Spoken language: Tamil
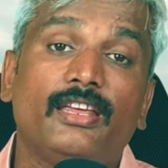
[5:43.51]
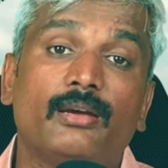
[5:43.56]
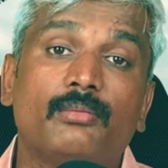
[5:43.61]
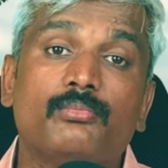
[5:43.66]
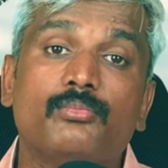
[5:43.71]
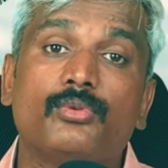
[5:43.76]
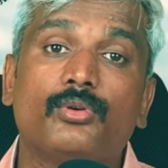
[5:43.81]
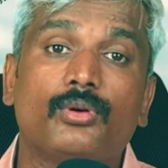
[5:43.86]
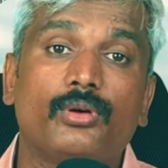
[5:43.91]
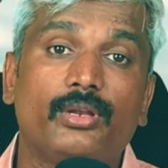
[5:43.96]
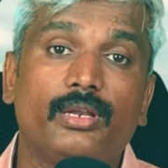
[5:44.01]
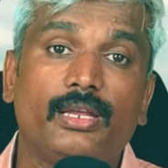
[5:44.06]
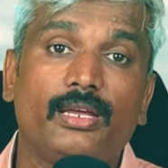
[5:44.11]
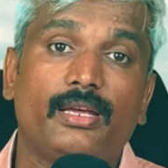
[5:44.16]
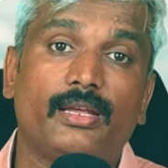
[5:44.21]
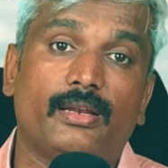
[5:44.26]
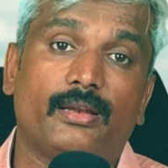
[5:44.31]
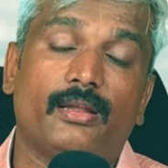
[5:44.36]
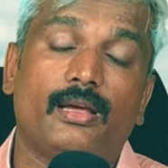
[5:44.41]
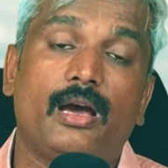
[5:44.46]

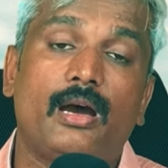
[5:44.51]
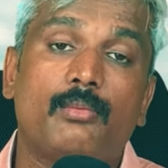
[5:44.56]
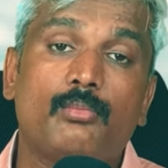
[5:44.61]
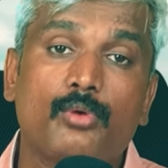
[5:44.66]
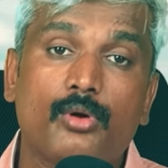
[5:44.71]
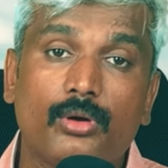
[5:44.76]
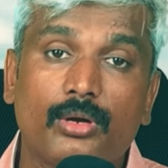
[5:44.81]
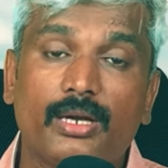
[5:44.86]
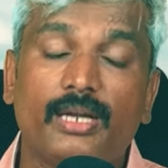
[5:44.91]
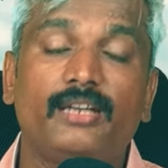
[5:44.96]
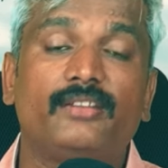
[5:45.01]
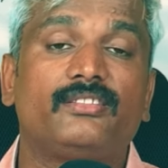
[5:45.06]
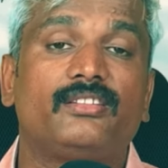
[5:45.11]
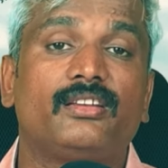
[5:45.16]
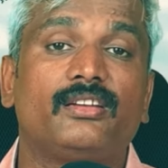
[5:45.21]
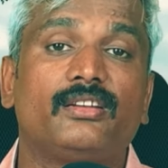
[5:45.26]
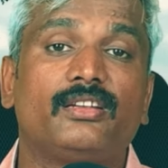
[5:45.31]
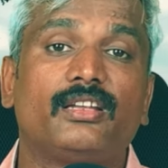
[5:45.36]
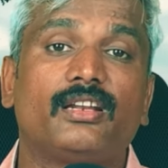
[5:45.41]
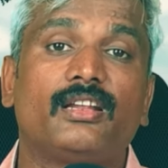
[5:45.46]
எம்மோரியர் அமோரைட்ஸ்
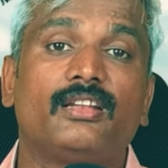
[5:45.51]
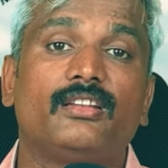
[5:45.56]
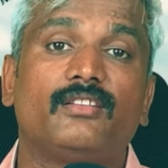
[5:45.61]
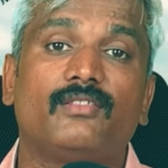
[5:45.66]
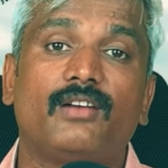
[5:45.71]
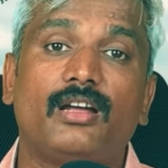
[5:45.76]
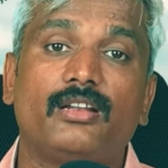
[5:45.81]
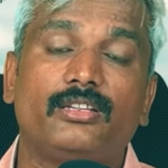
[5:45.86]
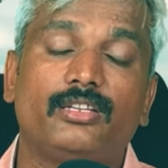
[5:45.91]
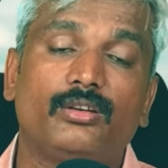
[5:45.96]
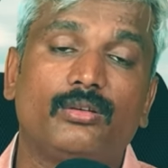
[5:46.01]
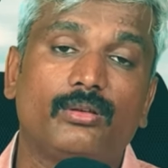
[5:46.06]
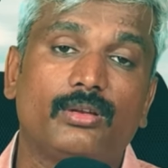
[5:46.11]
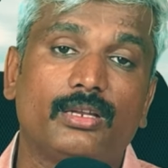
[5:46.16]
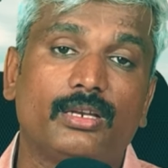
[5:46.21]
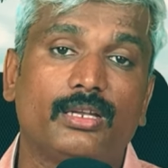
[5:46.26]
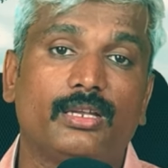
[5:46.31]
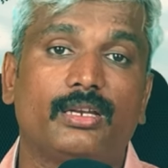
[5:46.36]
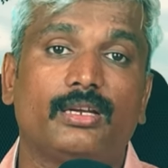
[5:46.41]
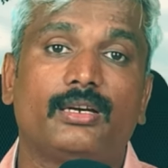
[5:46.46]
என்கிற இந்த வார்த்தைக்குள்ளே
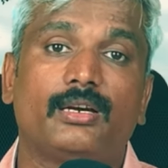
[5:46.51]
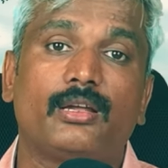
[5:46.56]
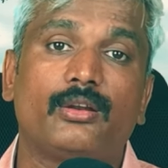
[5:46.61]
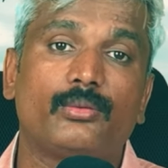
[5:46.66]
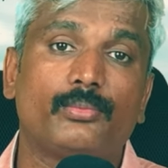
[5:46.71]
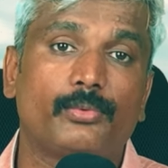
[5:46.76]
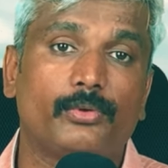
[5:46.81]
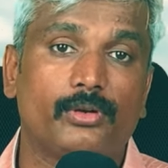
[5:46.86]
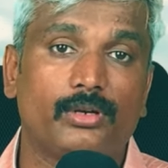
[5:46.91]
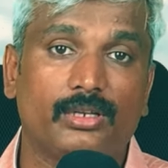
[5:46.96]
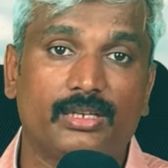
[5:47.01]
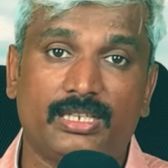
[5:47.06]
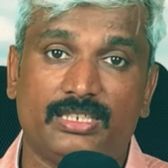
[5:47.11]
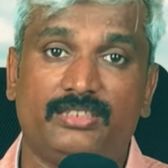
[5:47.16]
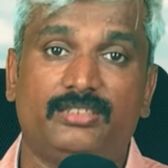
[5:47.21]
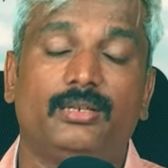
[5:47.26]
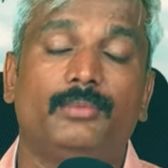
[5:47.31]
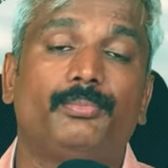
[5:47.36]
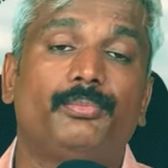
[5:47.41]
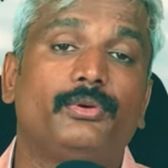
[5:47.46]
இருக்கிற கருப்பொருள்
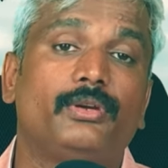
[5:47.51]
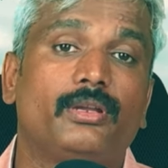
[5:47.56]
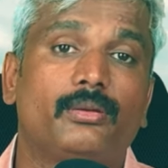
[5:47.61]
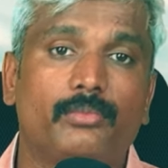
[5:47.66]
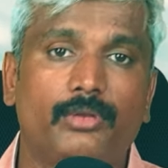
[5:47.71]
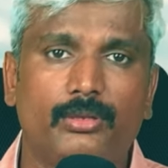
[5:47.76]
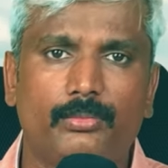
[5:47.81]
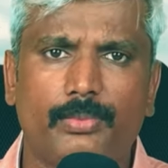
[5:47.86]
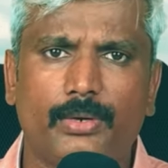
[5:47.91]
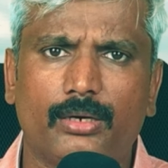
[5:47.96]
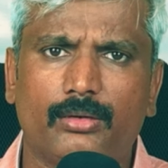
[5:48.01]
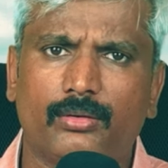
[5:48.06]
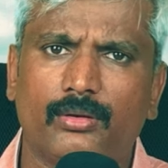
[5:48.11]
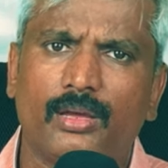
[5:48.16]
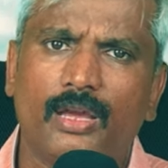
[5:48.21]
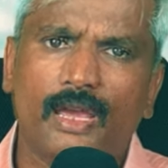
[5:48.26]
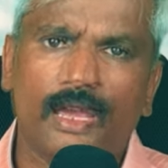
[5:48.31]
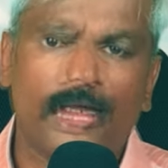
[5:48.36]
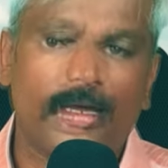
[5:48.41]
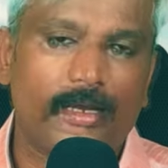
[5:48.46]
கசப்பு என்பது பார்க்குறோம்
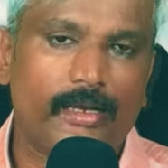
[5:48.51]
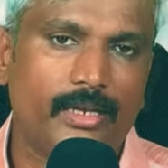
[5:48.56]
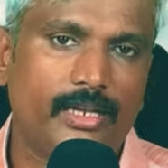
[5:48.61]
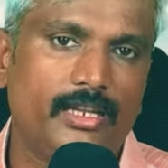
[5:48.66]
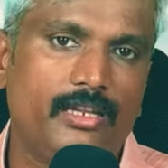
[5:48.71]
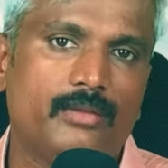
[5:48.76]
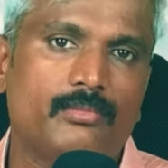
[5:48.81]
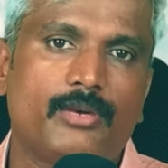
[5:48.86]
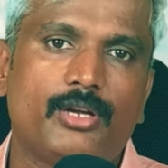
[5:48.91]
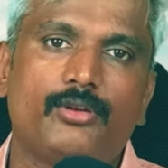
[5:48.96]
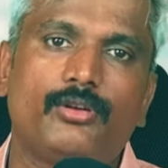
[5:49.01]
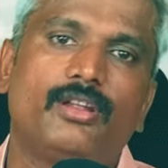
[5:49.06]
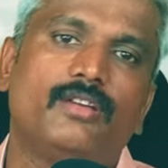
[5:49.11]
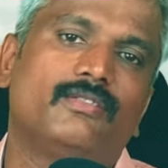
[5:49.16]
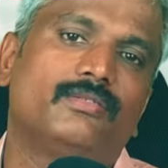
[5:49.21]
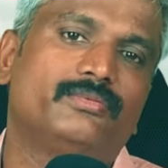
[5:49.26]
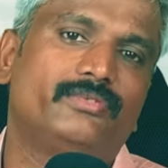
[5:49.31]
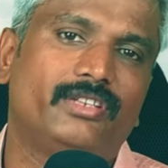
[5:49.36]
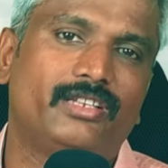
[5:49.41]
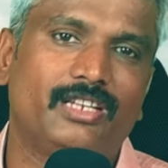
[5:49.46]
நான் நீதிமானுடைய
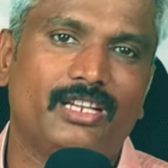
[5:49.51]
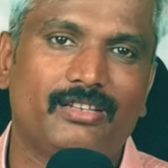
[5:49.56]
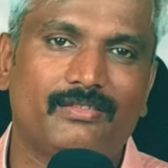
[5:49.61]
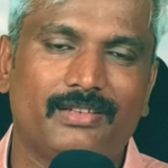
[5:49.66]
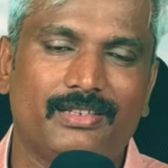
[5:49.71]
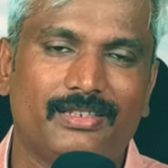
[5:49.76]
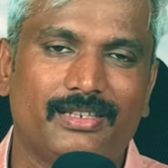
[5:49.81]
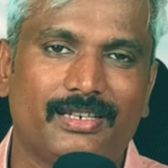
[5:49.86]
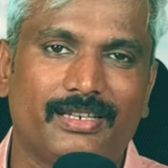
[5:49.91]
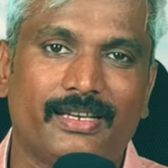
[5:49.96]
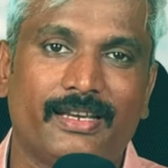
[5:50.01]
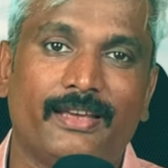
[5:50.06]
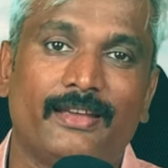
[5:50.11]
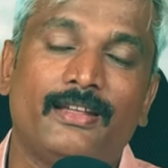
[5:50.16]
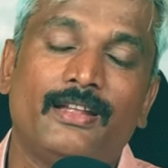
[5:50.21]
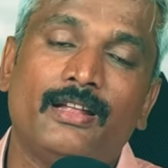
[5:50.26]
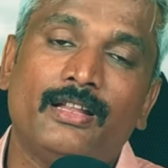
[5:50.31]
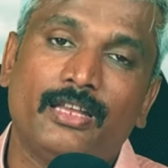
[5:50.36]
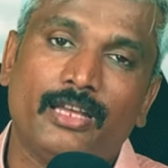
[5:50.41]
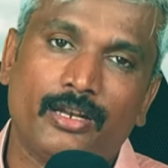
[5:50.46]
வம்சத்துலேருந்து வந்திருக்கேன்
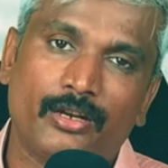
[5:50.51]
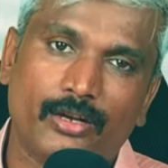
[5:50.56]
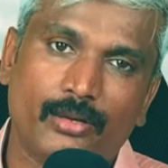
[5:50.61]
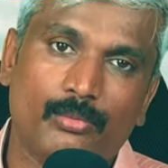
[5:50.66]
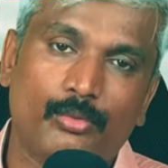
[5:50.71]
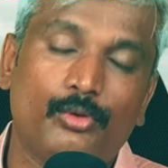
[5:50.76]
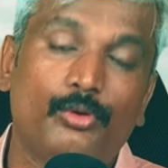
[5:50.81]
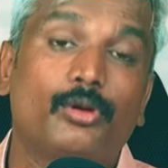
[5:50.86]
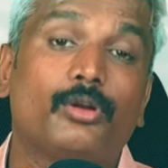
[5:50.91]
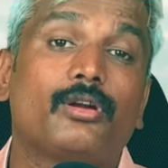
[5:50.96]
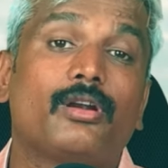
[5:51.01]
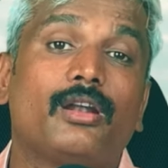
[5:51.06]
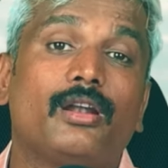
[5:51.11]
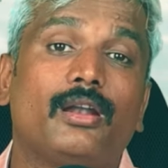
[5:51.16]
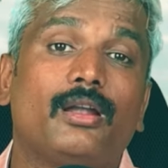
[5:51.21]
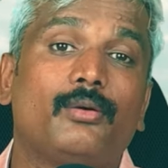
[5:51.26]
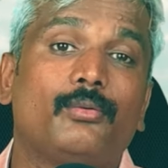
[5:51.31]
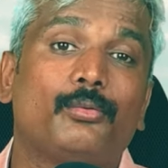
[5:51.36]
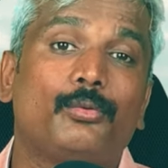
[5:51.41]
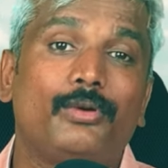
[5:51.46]
என்னுடைய
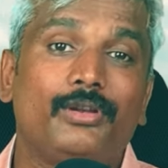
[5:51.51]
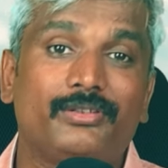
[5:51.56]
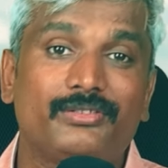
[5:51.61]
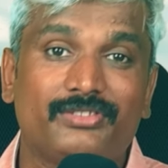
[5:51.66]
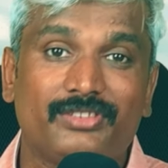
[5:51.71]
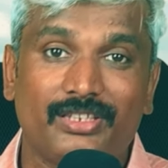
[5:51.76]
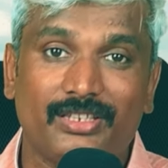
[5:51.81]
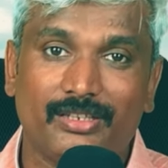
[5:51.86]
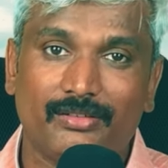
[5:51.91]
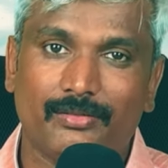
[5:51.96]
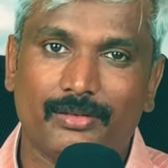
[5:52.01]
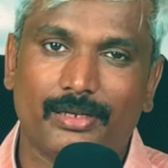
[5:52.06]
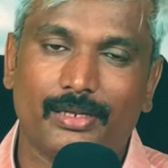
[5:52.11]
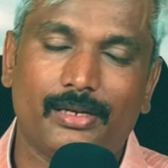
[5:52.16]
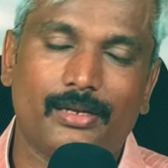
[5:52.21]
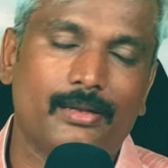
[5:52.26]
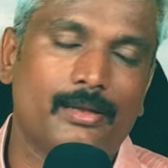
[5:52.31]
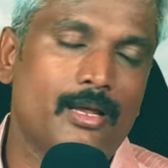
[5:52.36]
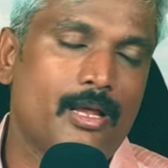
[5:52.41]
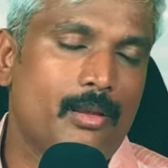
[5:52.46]
முன்னோர்களெல்லாம் ஊழியம்
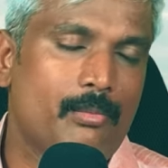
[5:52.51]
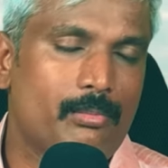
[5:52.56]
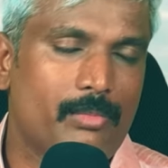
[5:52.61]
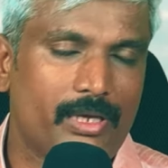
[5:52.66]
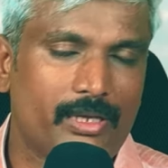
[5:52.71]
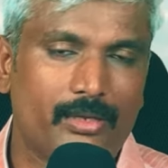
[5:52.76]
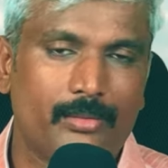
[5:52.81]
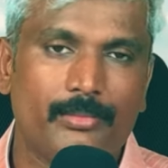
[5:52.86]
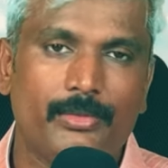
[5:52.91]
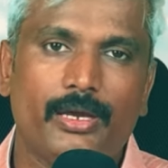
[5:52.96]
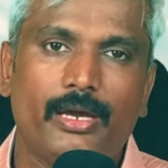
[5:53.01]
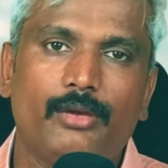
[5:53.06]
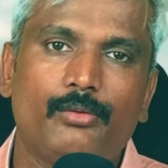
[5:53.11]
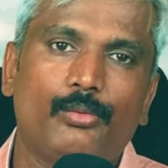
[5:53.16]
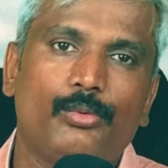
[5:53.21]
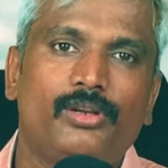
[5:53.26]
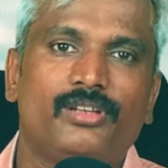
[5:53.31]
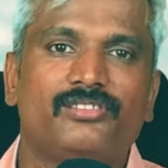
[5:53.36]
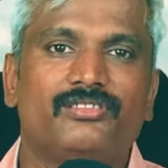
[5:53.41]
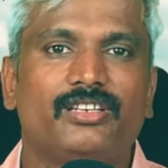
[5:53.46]
செய்தவர்கள் மகிமையாய்
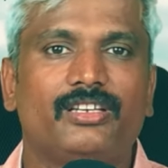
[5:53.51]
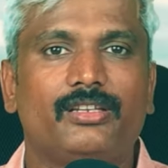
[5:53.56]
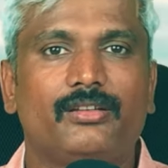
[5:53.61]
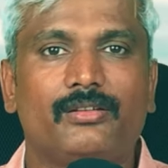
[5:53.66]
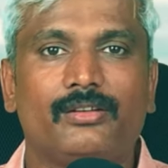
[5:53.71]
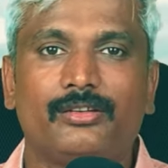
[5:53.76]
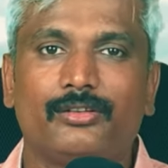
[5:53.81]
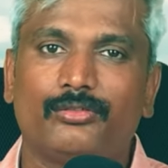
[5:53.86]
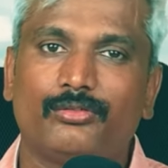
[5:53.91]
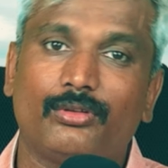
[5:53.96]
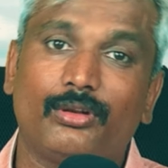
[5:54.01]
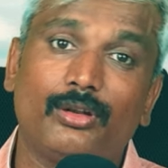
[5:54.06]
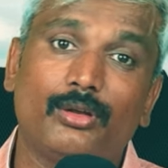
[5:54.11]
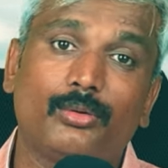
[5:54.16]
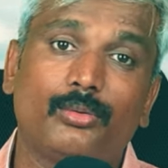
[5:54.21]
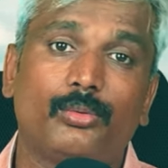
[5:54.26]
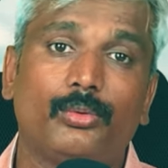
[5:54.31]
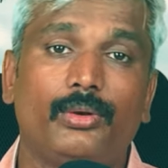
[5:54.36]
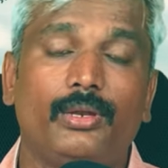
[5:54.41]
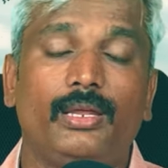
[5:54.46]
ஊழியம் செய்தவர்கள் என்று
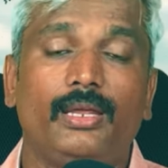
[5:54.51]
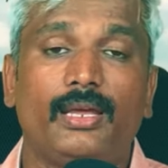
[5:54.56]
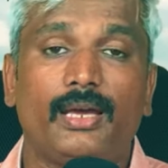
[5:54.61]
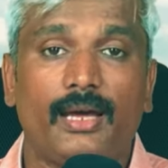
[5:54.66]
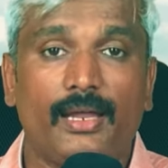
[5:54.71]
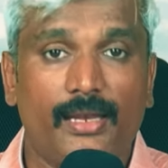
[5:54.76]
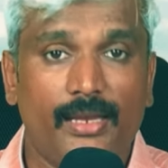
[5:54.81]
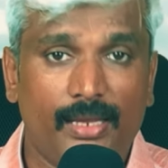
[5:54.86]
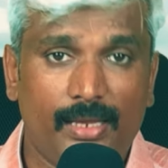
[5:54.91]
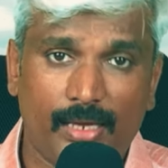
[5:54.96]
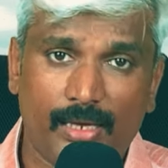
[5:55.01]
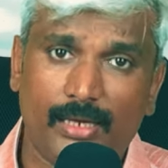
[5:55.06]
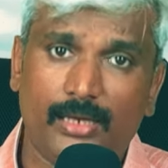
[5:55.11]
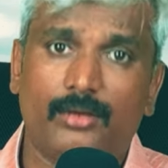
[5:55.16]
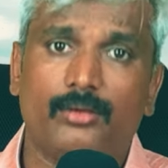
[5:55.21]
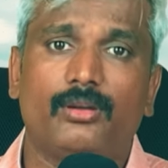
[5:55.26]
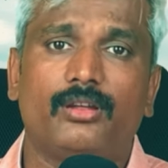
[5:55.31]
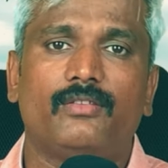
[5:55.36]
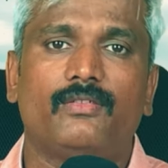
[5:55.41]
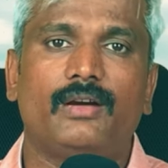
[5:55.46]
சொல்லக்கூடிய
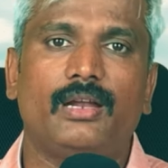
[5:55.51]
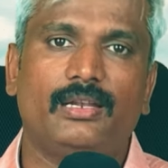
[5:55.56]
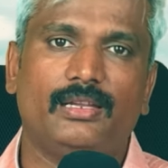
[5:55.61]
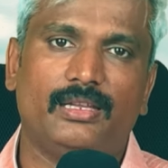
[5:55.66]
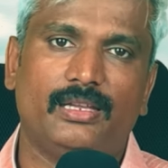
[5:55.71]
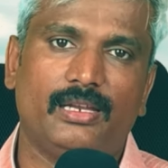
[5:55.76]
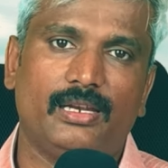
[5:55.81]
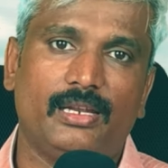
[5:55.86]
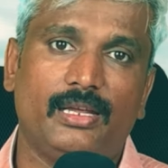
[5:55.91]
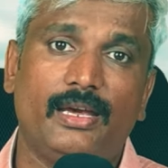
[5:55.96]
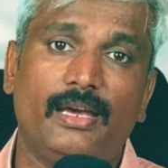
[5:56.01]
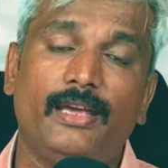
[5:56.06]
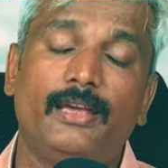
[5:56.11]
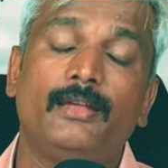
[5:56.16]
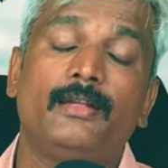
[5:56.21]
அநேகருடைய வாழ்க்கையில்